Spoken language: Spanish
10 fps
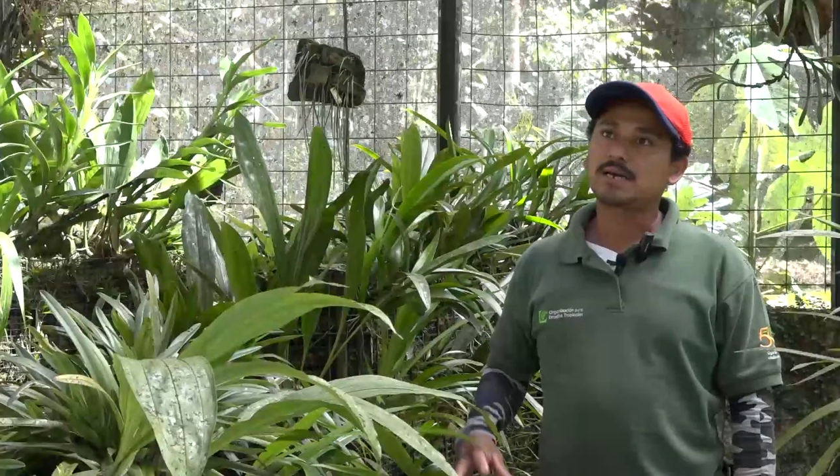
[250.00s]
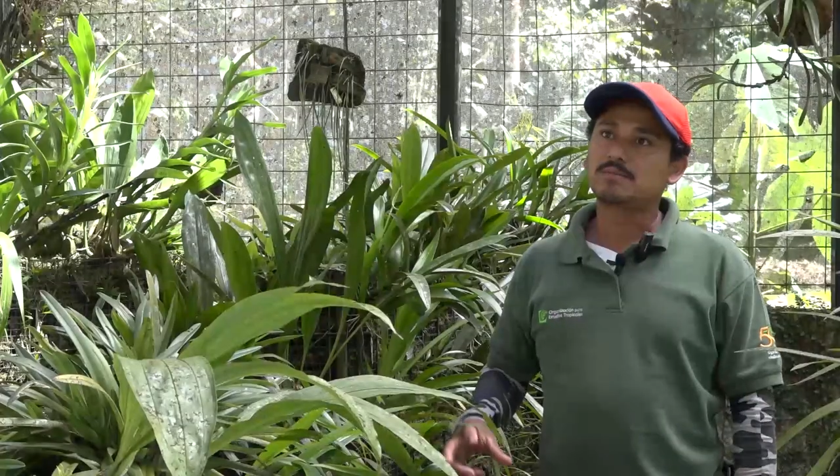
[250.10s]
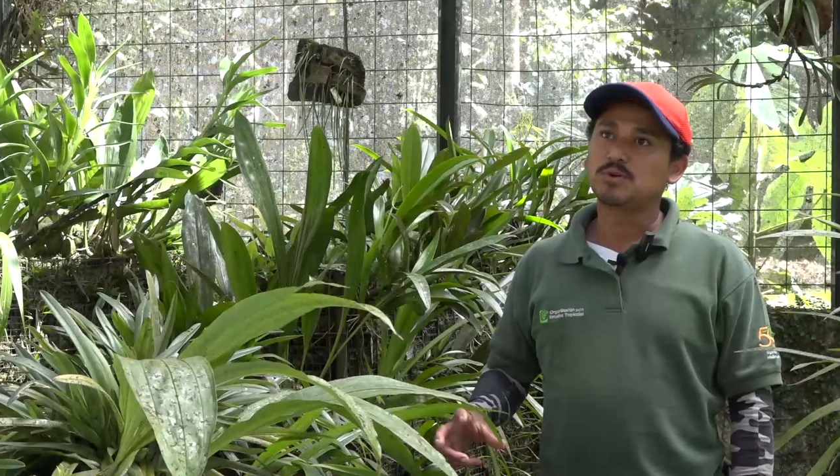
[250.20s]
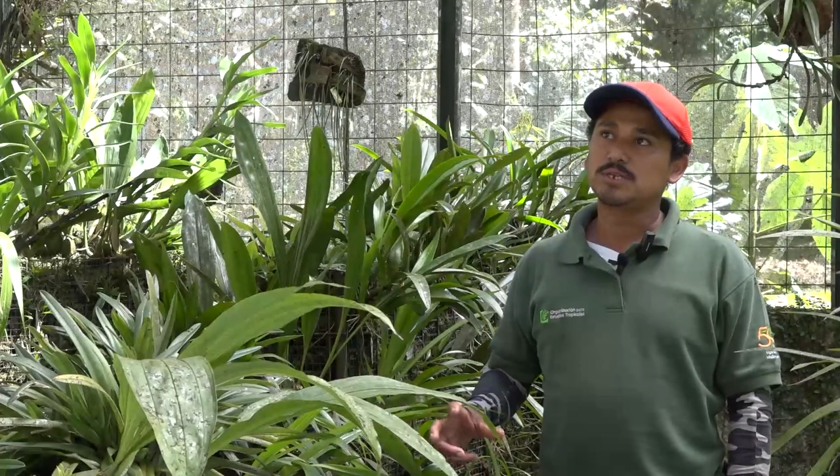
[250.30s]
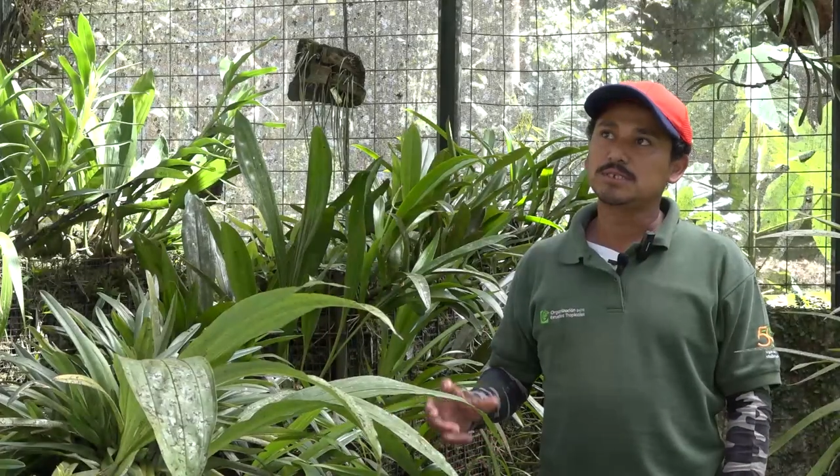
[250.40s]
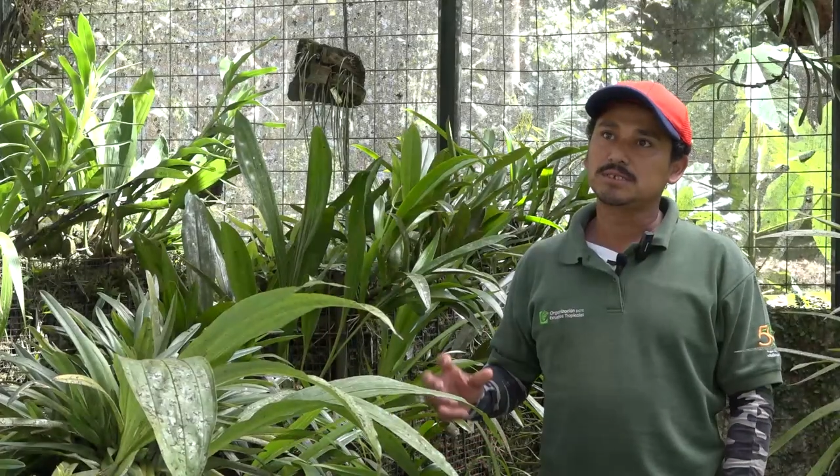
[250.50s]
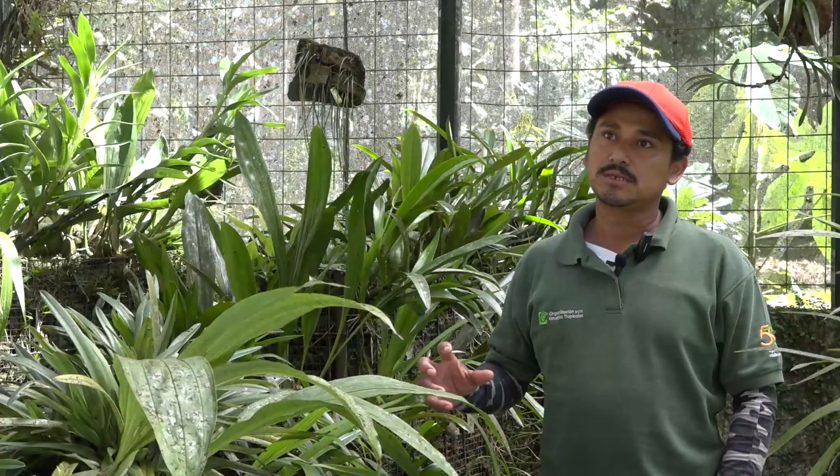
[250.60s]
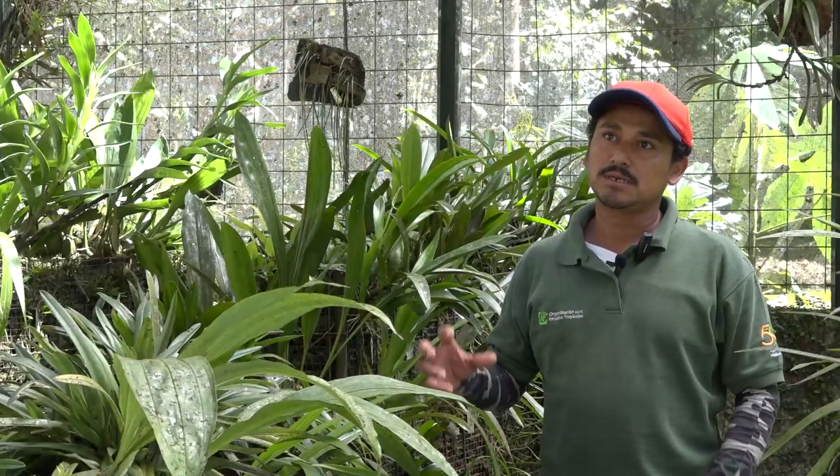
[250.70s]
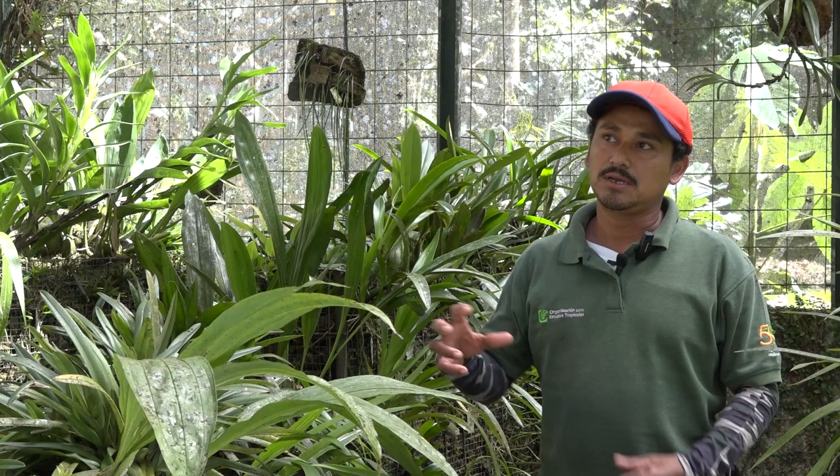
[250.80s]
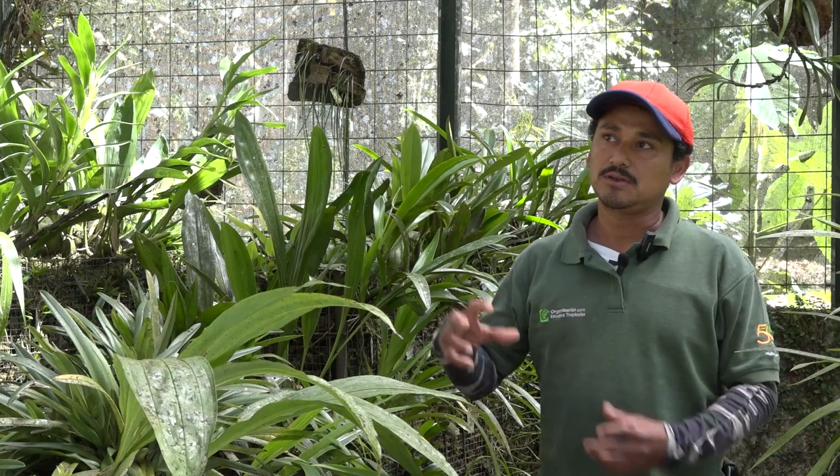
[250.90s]
árboles,
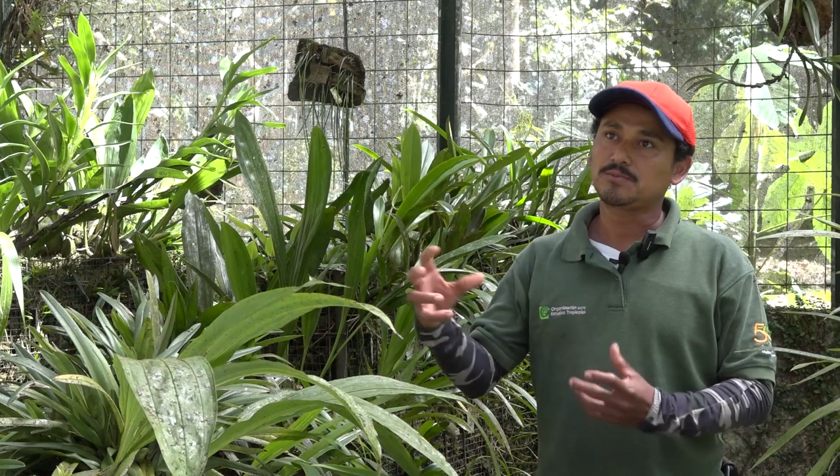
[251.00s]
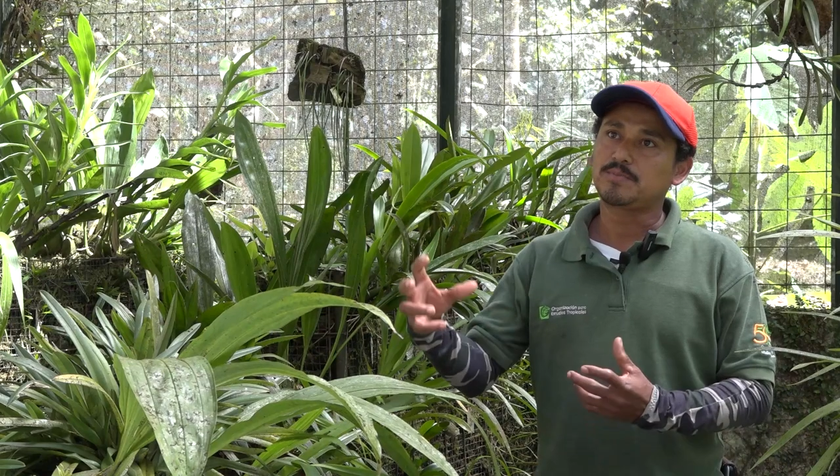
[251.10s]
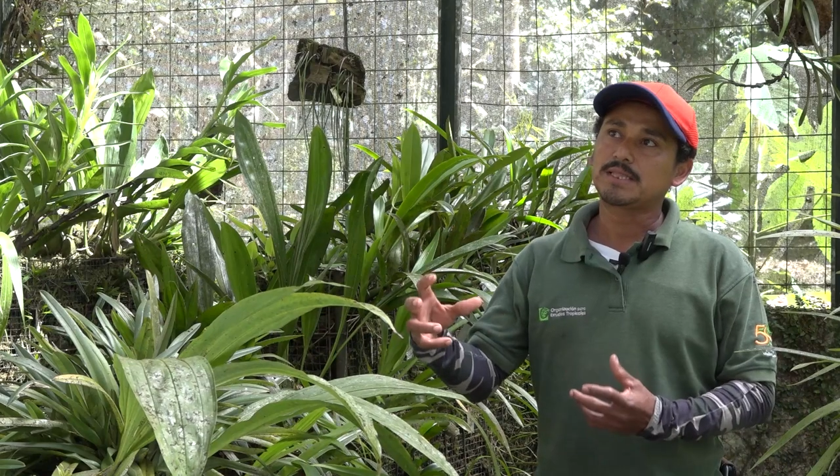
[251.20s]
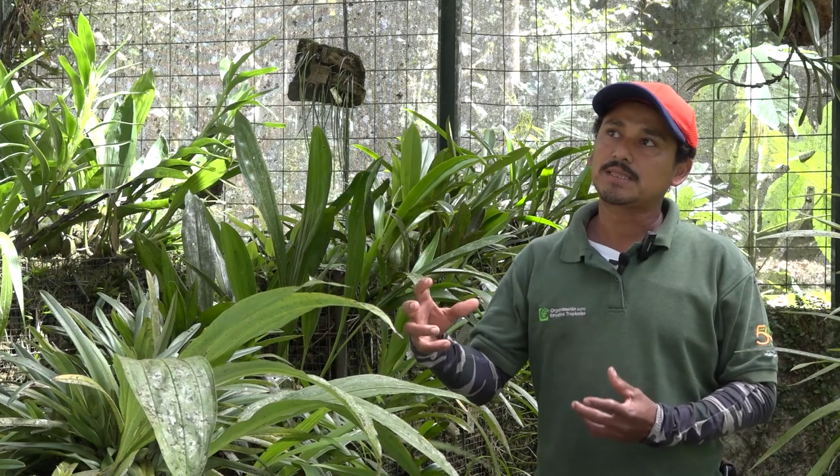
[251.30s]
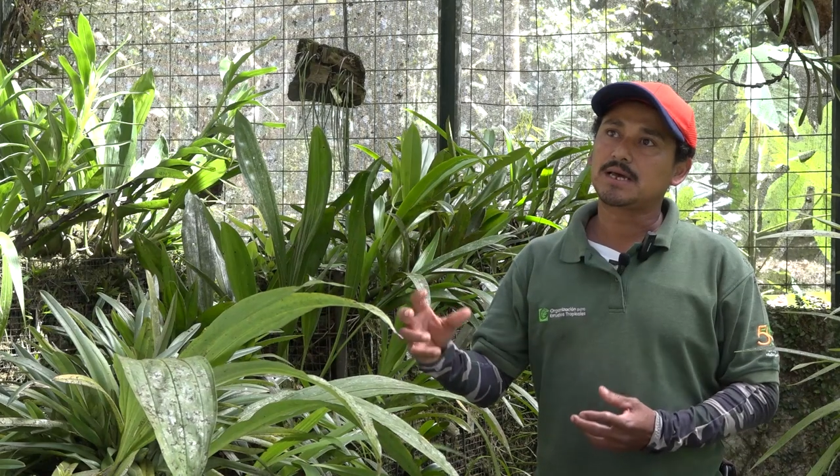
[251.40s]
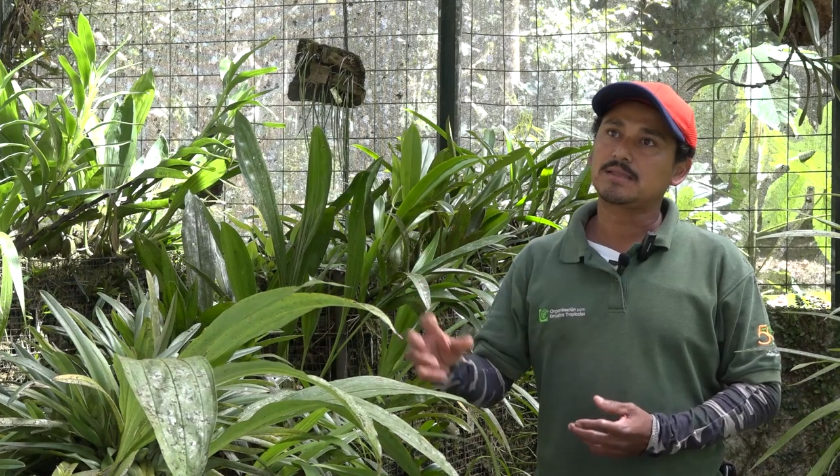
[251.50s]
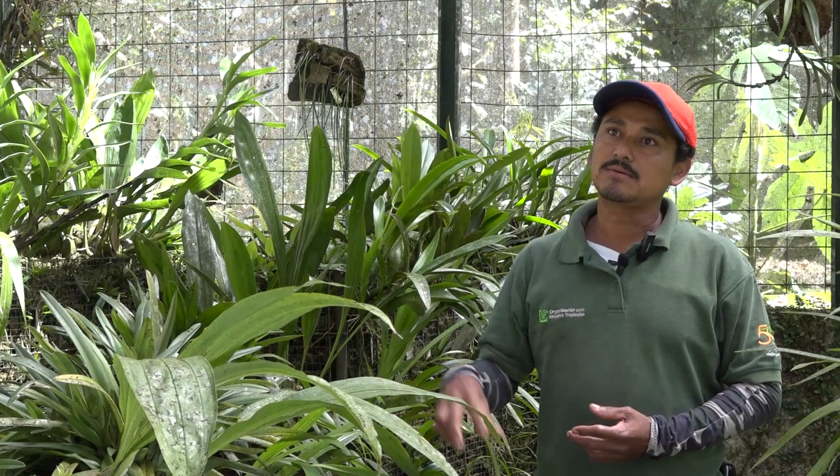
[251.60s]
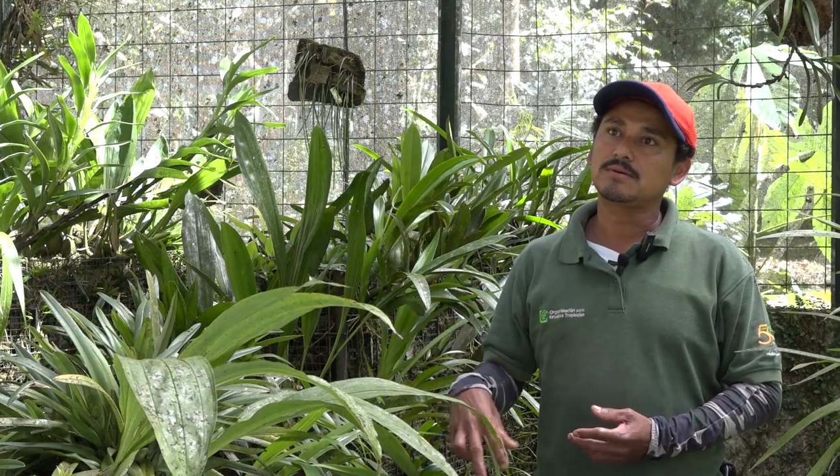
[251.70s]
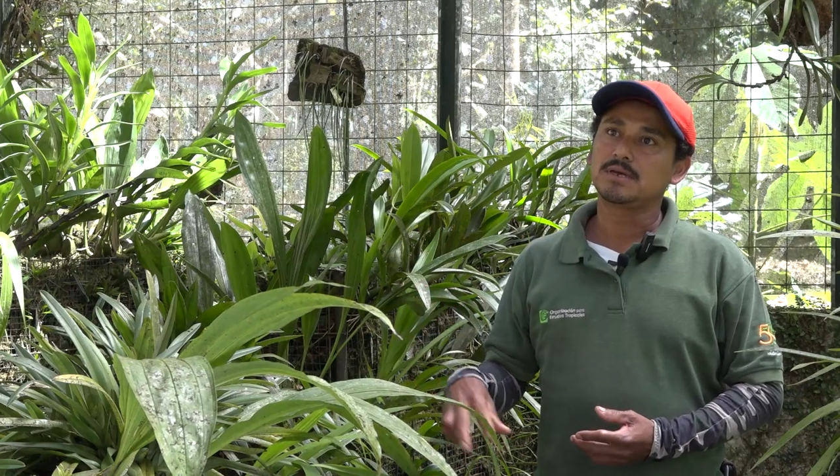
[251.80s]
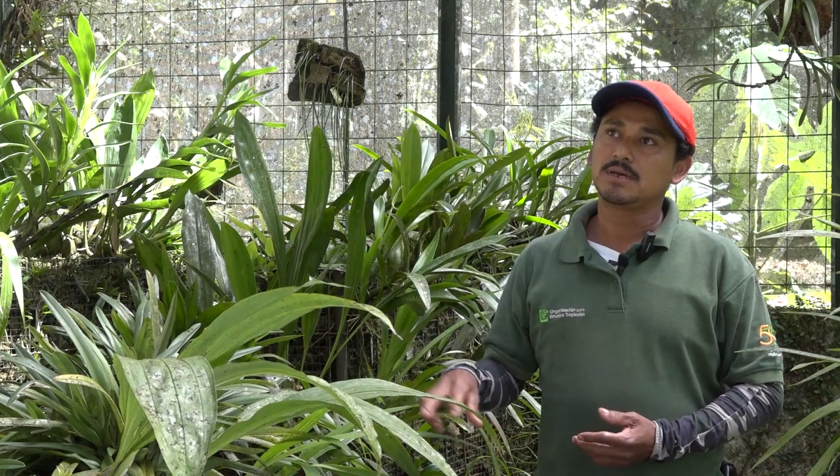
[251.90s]
y los plantando